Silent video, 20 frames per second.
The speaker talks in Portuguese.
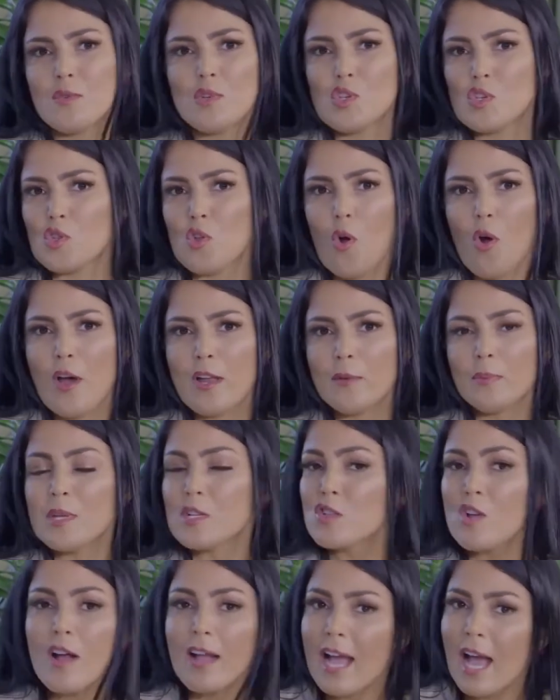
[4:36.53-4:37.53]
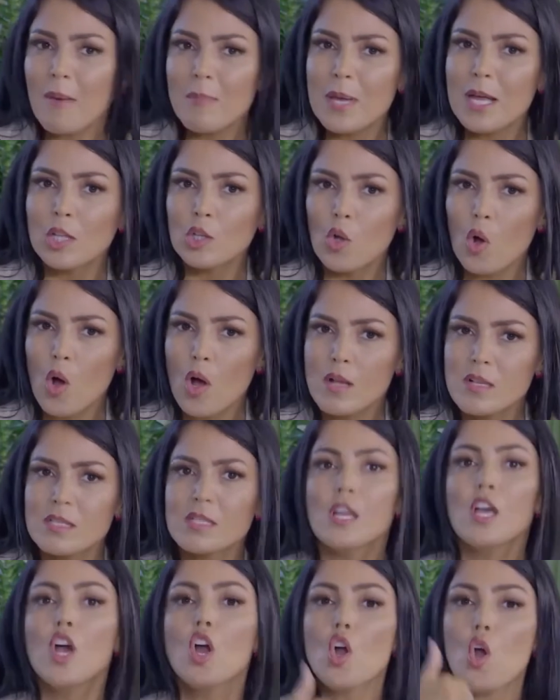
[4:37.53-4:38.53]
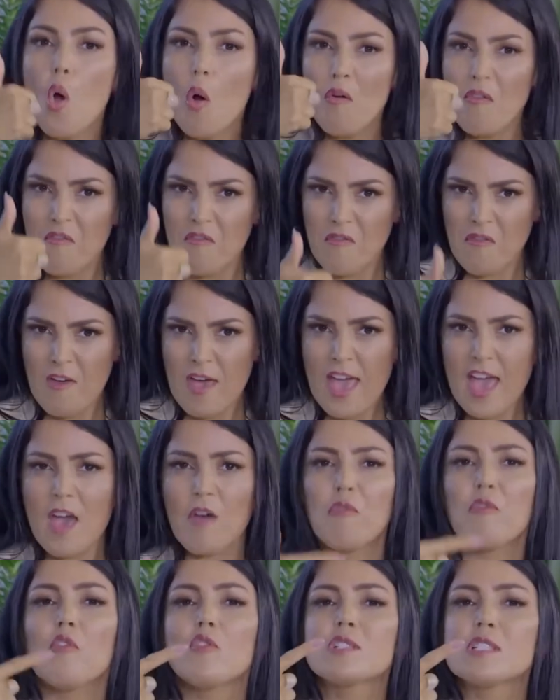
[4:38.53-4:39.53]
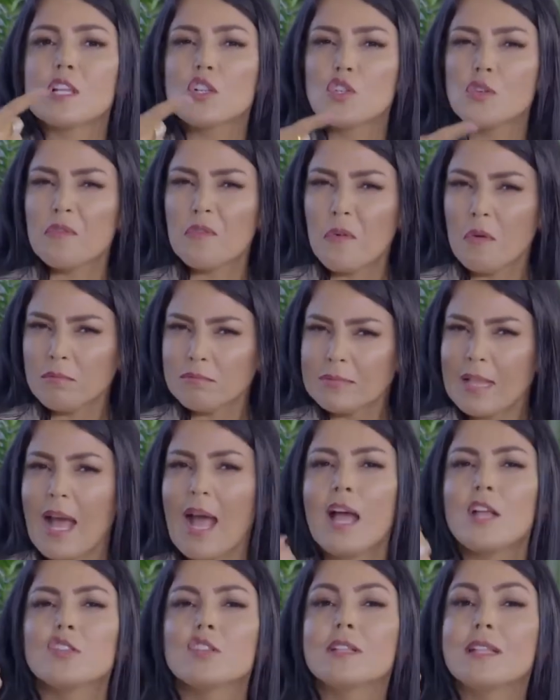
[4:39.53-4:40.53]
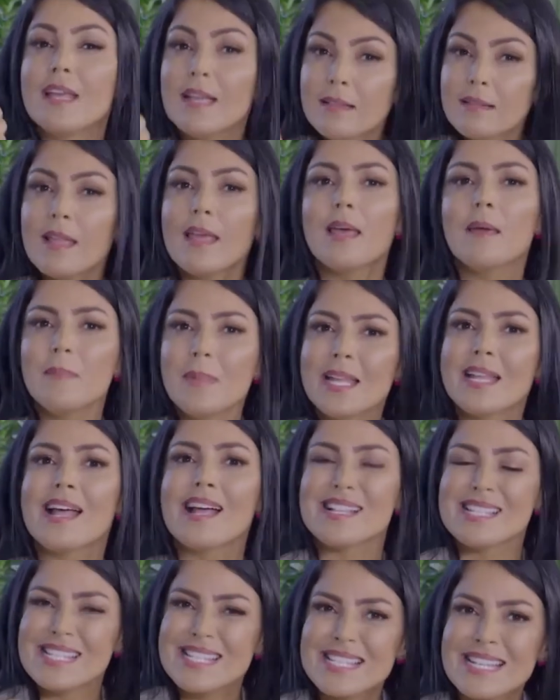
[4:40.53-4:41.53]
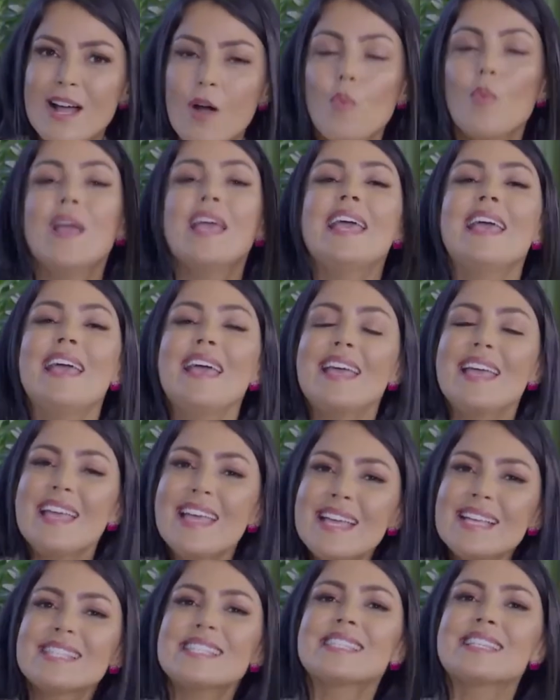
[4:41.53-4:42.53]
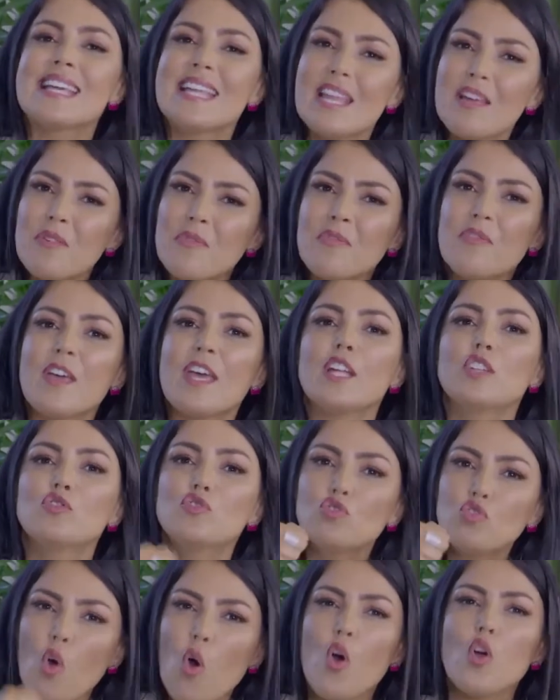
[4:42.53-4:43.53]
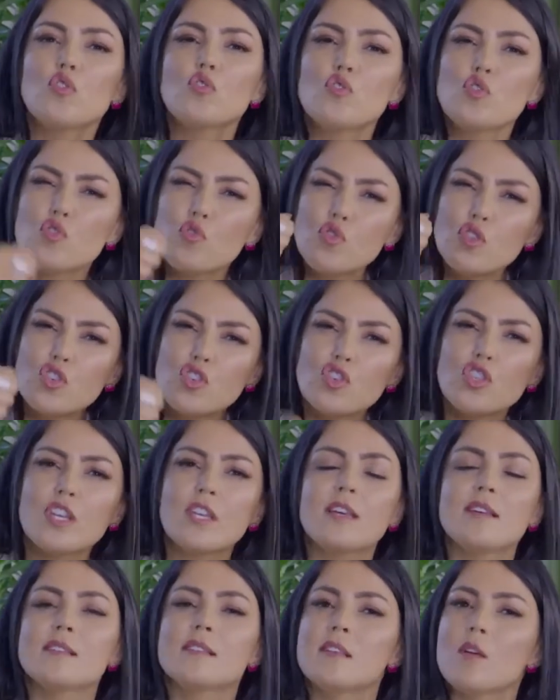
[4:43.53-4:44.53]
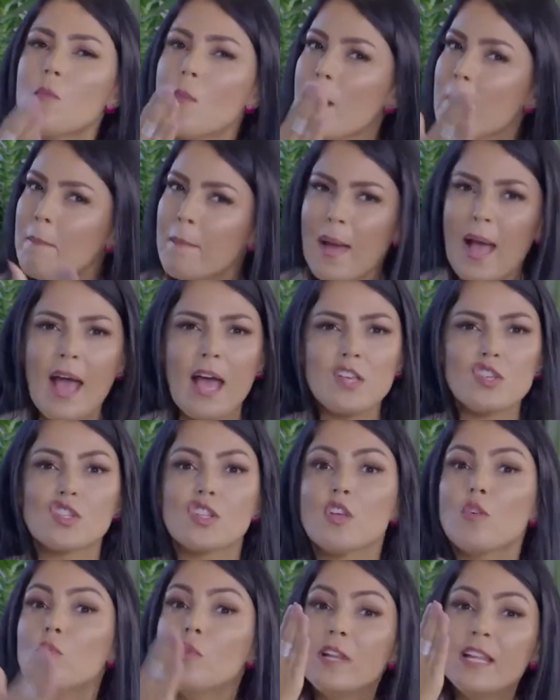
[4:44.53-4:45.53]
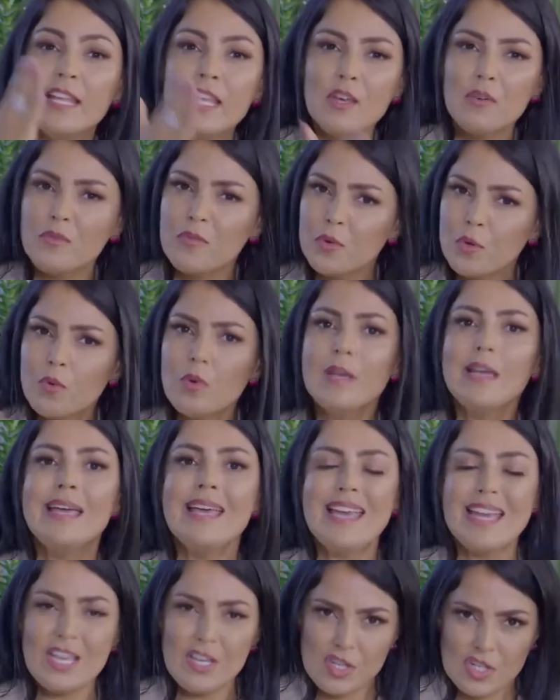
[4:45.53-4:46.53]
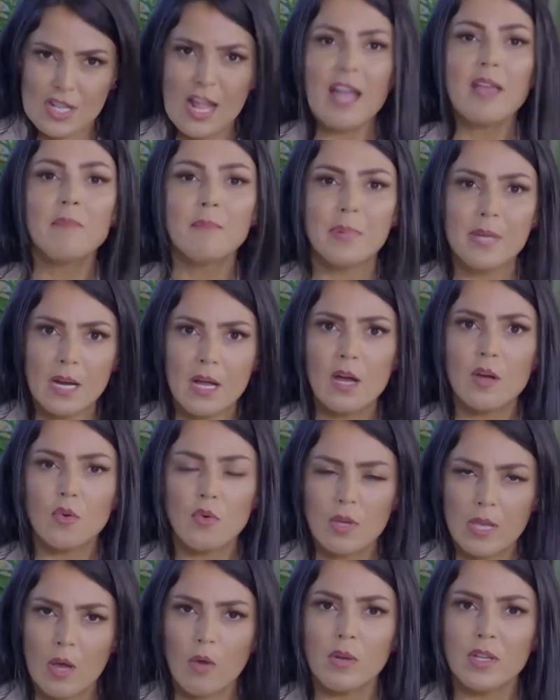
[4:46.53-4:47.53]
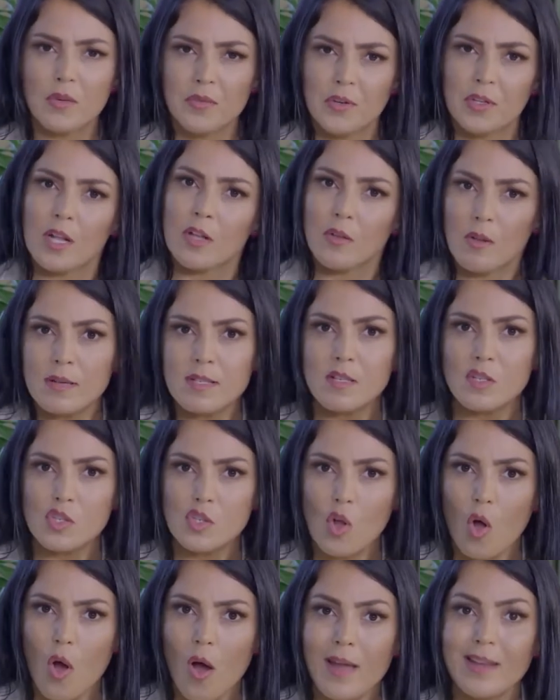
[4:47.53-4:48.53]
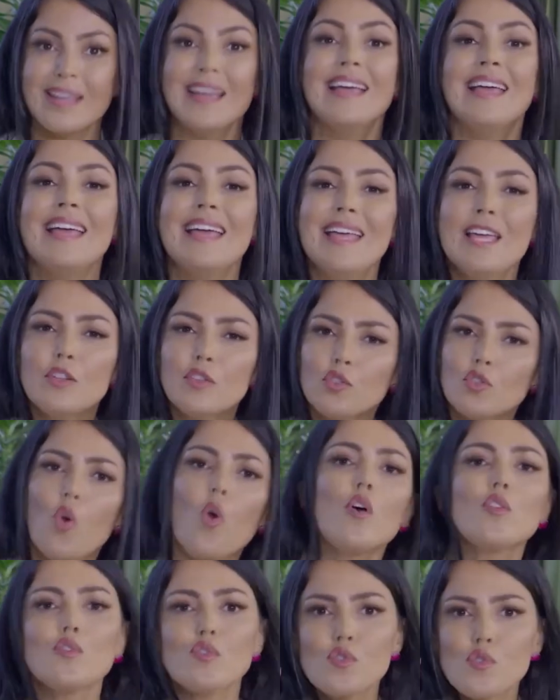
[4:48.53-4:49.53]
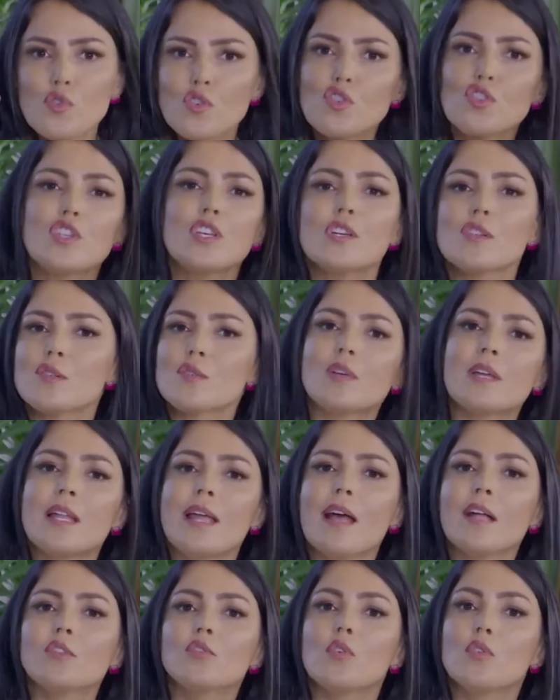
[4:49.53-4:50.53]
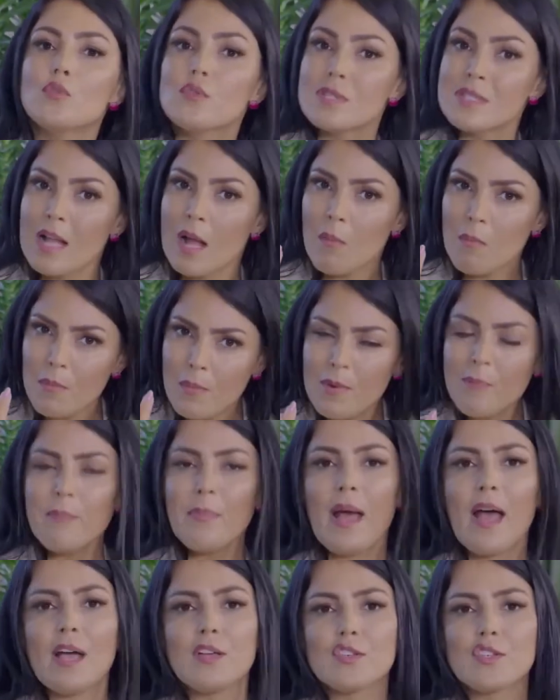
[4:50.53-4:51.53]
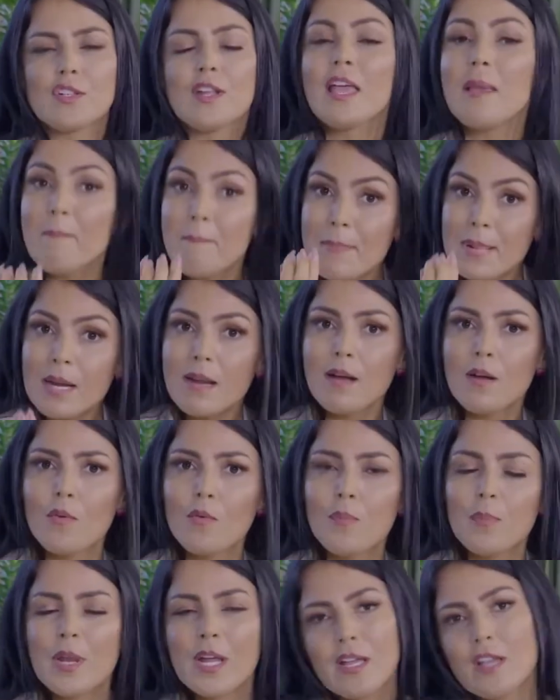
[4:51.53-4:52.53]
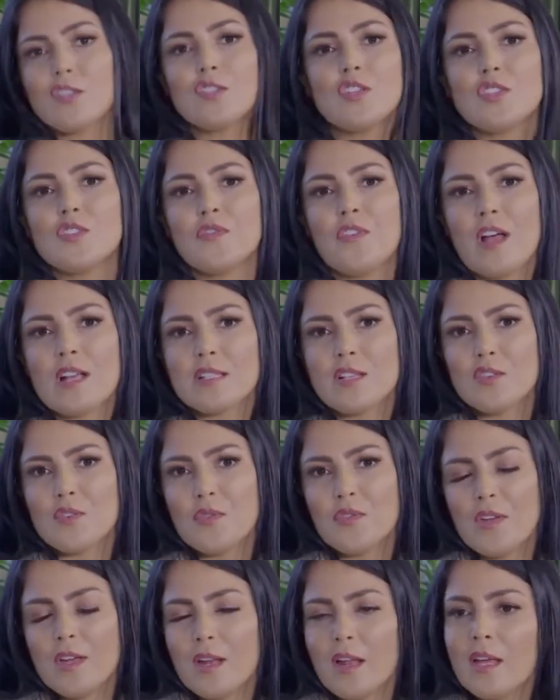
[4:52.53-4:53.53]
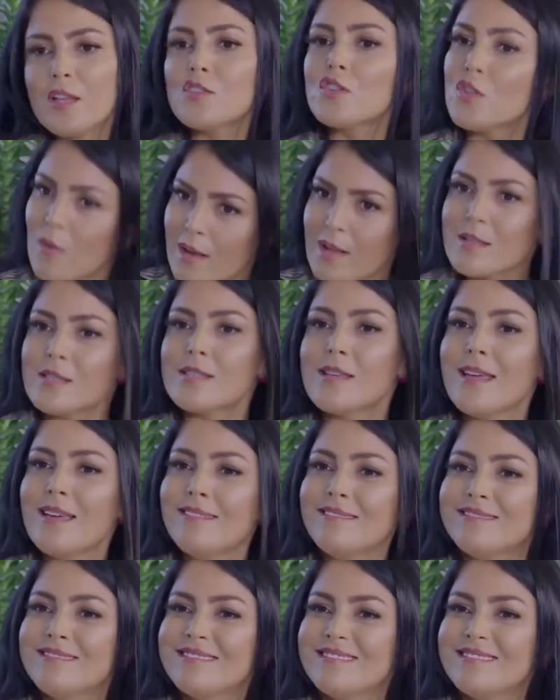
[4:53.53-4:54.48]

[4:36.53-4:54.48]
história, porque isso cabe a nós, com fé, força força de vontade, determinação e escrever todos os dias em uma página, em um livro que está em branco, que é o livro da nossa história, e todos os dias o Criador nos dá uma página em branco para que a gente faça diferente, não é assim?